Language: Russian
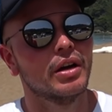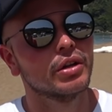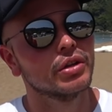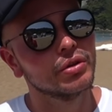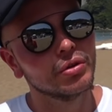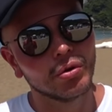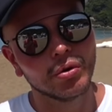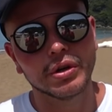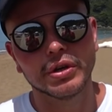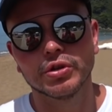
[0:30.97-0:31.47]

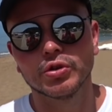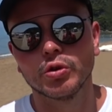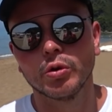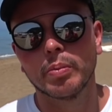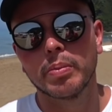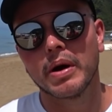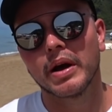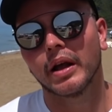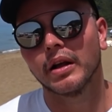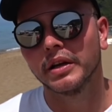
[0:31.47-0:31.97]
Ну, еще
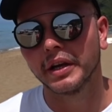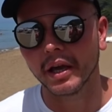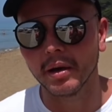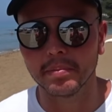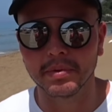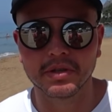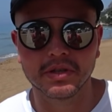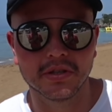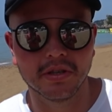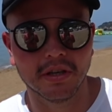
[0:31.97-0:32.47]
пара
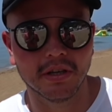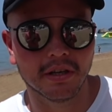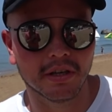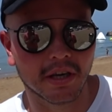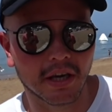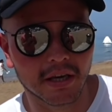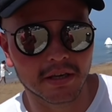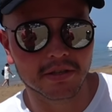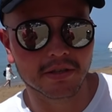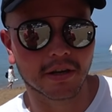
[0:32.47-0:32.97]
крепостей
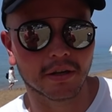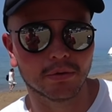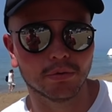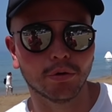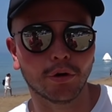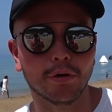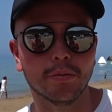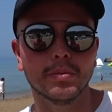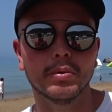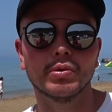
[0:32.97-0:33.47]
есть,
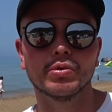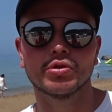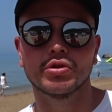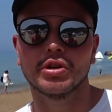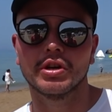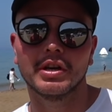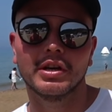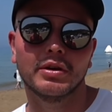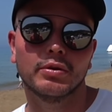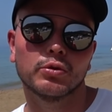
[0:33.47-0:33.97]
которые мы
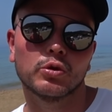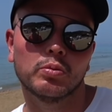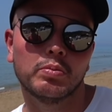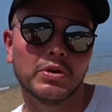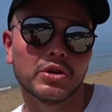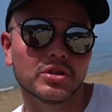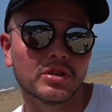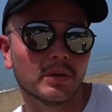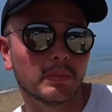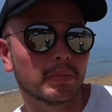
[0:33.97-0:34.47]
уже
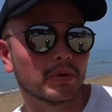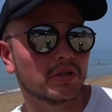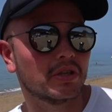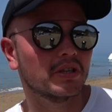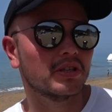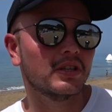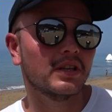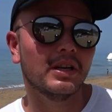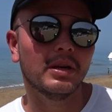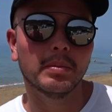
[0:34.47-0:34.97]
успешно
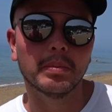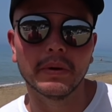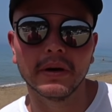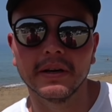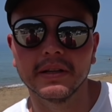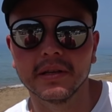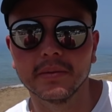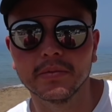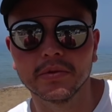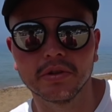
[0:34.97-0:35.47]
посетили,
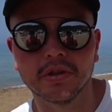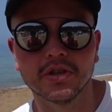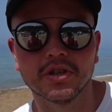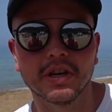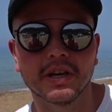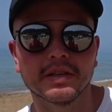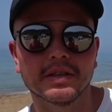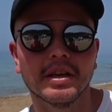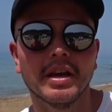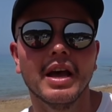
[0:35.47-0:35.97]
поэтому
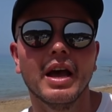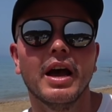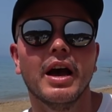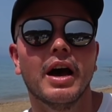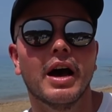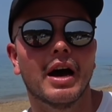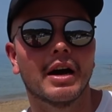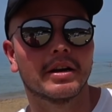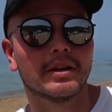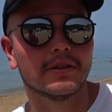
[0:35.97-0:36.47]
сейчас
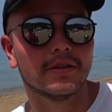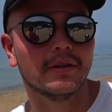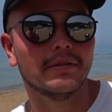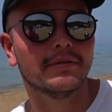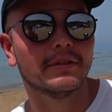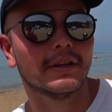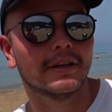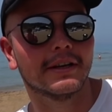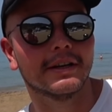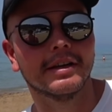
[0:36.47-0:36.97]

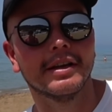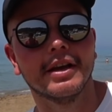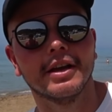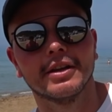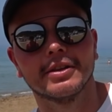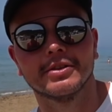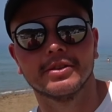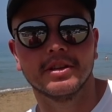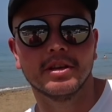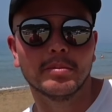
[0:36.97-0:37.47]
активно
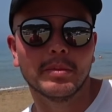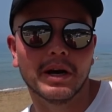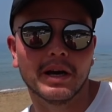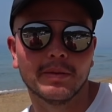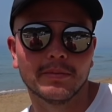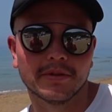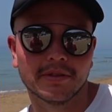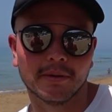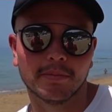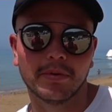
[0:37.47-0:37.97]

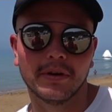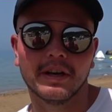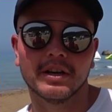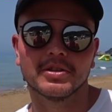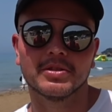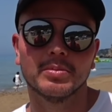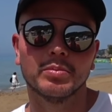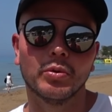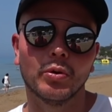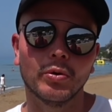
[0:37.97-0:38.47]
занимаемся
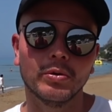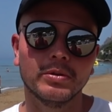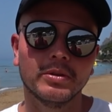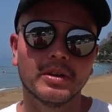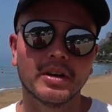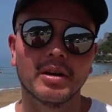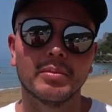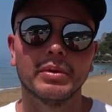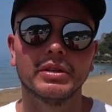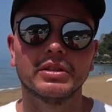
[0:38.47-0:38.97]
пляжным
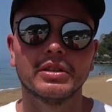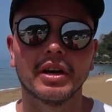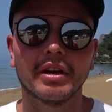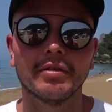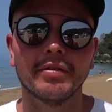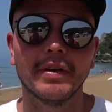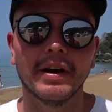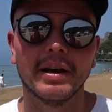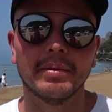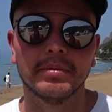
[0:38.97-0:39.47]
отдыхом,
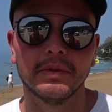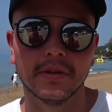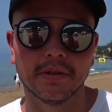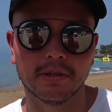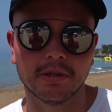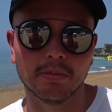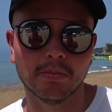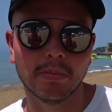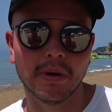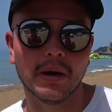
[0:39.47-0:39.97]
открываем для
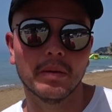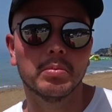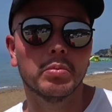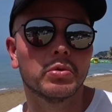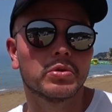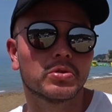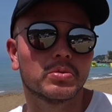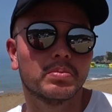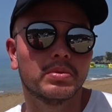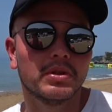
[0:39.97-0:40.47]
себя,
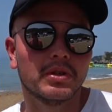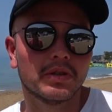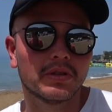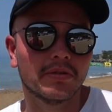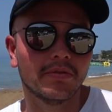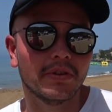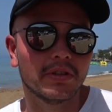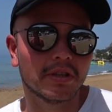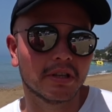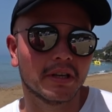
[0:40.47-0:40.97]
может быть,
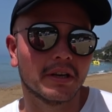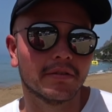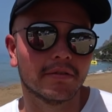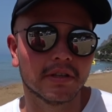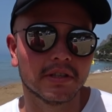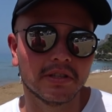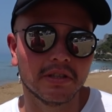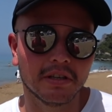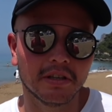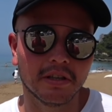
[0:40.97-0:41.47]
действительно
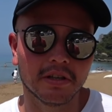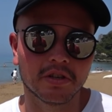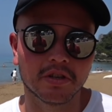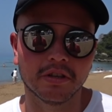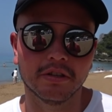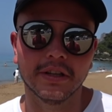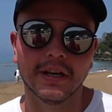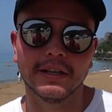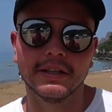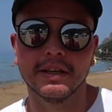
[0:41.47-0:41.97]
возникнет
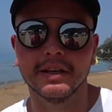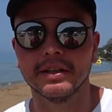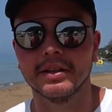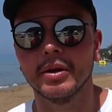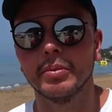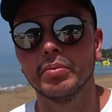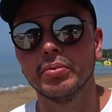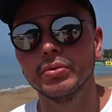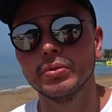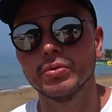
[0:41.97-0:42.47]
желание
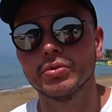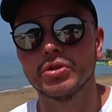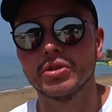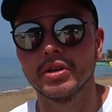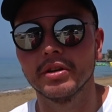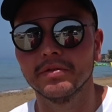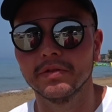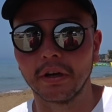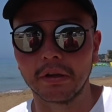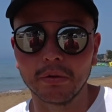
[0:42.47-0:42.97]
на
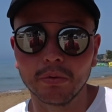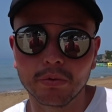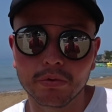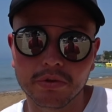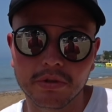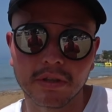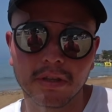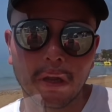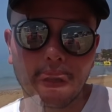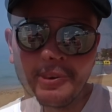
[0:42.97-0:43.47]
будущее
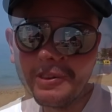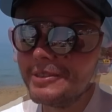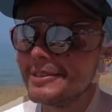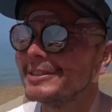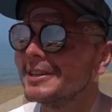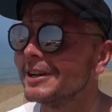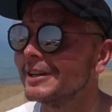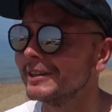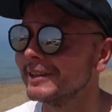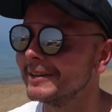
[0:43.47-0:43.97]
вернуться на
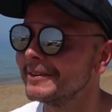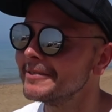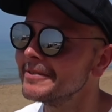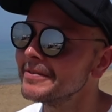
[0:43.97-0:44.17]
Корфу.